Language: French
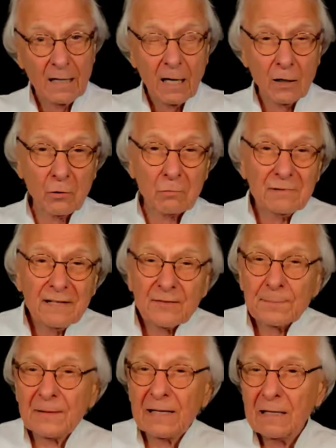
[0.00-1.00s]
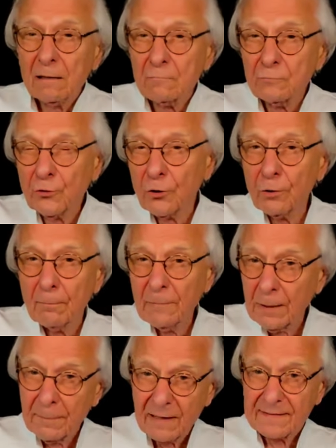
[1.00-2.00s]
Alors, l'esprit de
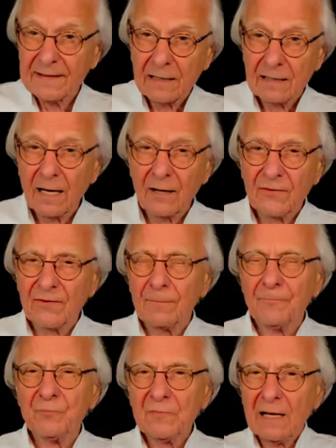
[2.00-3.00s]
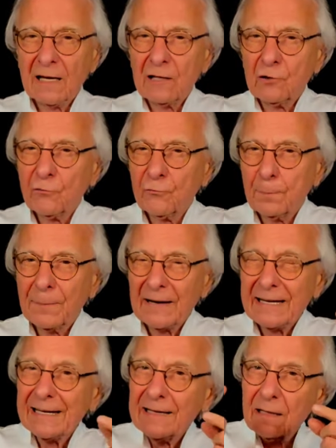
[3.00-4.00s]
mes masterclass est de vous
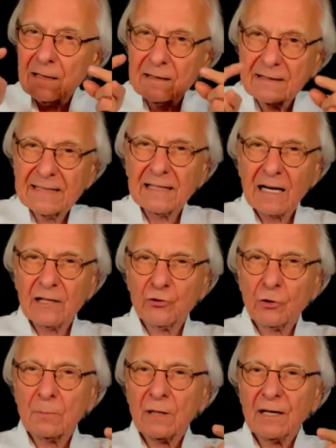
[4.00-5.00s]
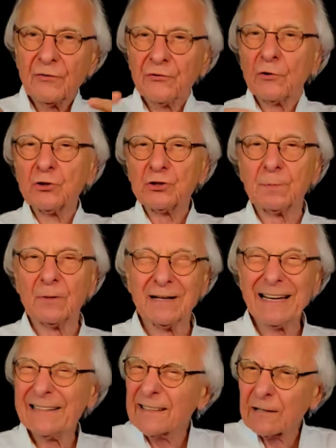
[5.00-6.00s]
parler directement et franchement,
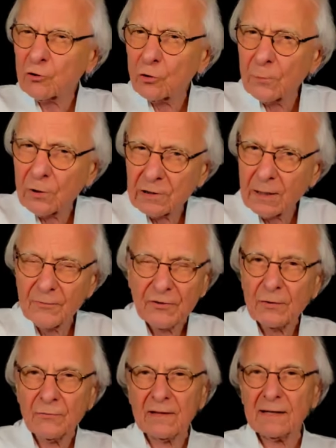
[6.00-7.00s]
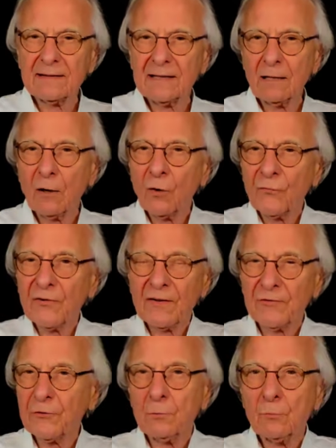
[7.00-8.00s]
exactement comme si vous étiez en
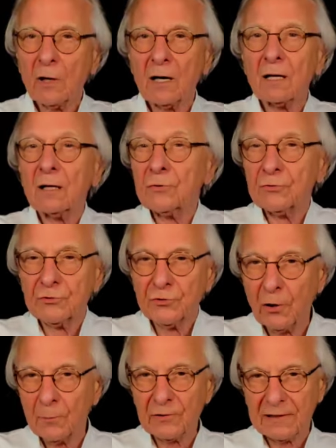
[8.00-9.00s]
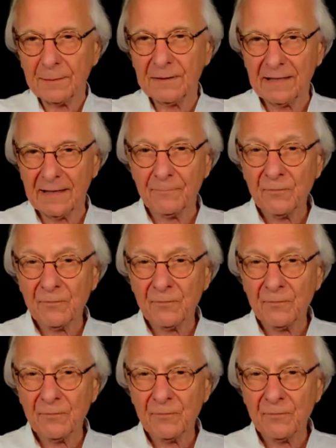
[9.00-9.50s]
face de moi dans mon cabinet.